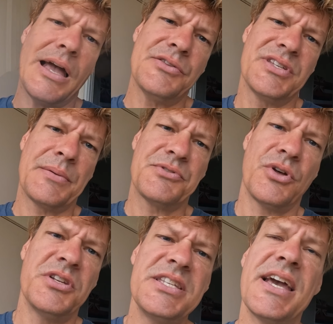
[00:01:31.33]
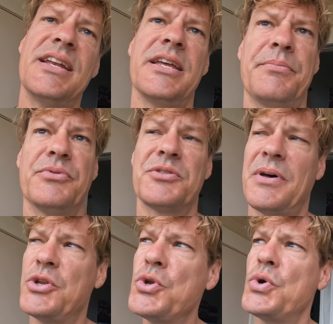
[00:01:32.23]
Also ich habe es noch nie erlebt, und
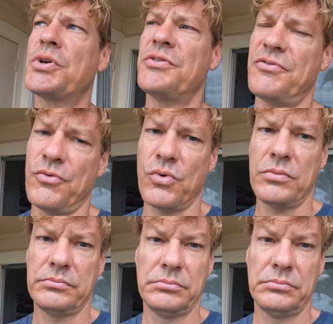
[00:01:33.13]
zwar nirgendwo,